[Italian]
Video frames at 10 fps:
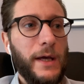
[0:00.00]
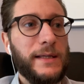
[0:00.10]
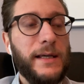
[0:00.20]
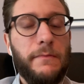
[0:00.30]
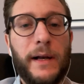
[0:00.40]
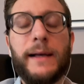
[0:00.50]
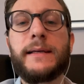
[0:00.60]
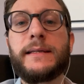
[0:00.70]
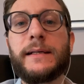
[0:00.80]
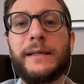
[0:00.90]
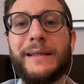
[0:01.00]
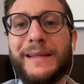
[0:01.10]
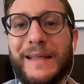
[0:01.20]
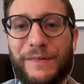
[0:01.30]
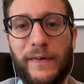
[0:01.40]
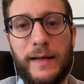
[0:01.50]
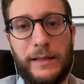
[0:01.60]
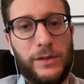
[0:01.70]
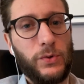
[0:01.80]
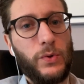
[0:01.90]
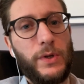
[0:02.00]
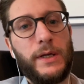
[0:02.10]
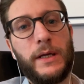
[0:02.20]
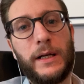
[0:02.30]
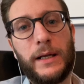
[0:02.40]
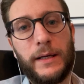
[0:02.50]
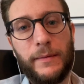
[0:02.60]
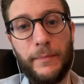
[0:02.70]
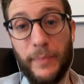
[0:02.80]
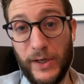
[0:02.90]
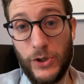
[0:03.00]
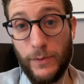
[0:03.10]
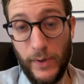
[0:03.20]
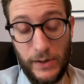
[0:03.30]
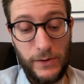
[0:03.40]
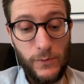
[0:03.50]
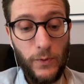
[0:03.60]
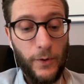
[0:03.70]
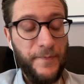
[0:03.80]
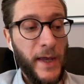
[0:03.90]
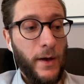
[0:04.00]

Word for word: sembra essere di fatto il principe azzurro.